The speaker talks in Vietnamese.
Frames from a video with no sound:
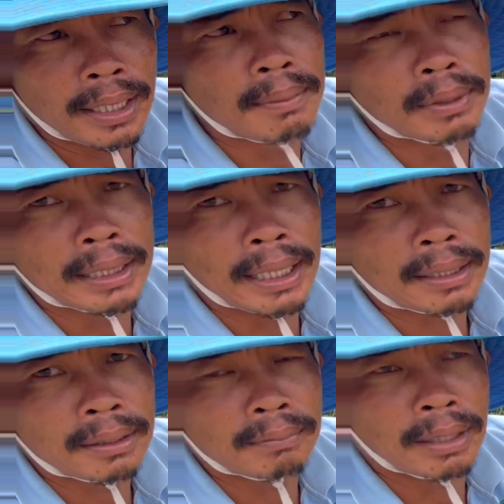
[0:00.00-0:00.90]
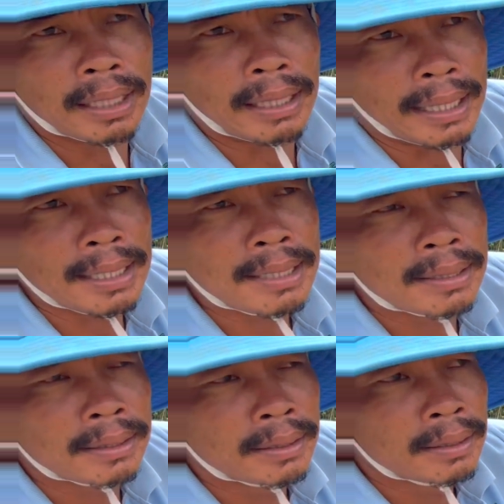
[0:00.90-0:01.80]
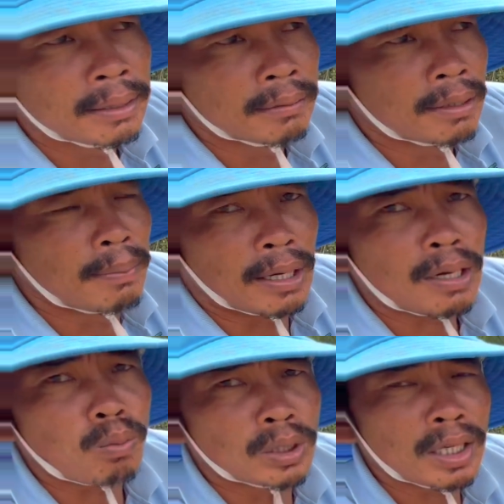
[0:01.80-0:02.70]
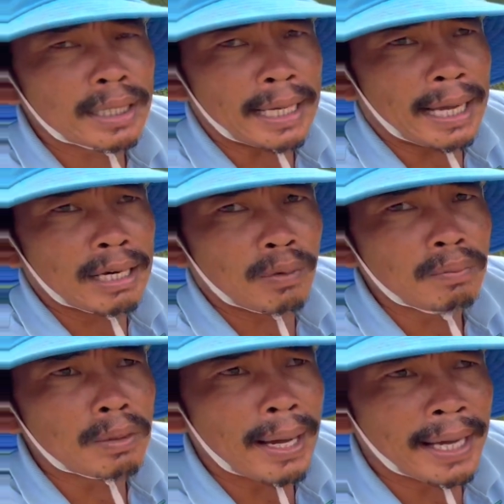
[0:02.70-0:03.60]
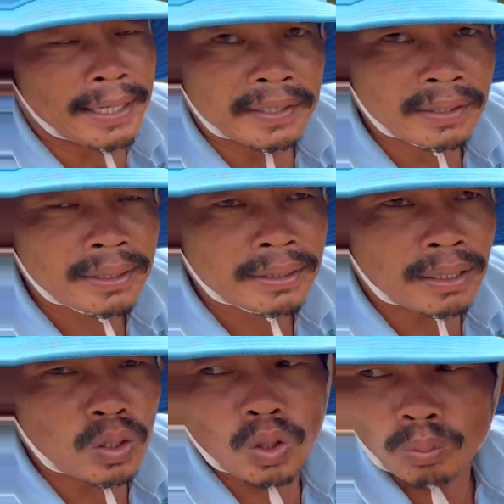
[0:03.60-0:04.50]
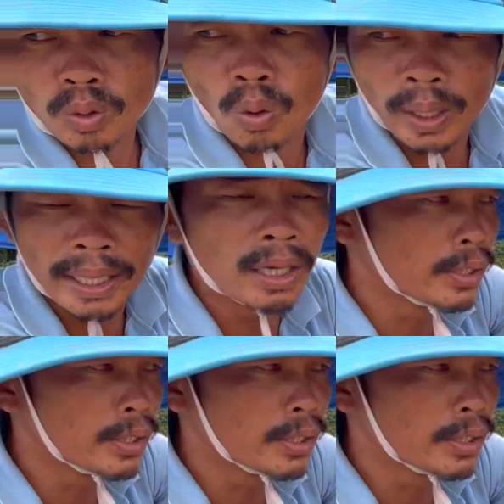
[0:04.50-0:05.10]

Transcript: trên mười hẹp mười 10 hẹp lẻ nhưng mà nó không sức nó chạy là khoảng mười ba hẹp rưỡi thì nói chung nó còn lên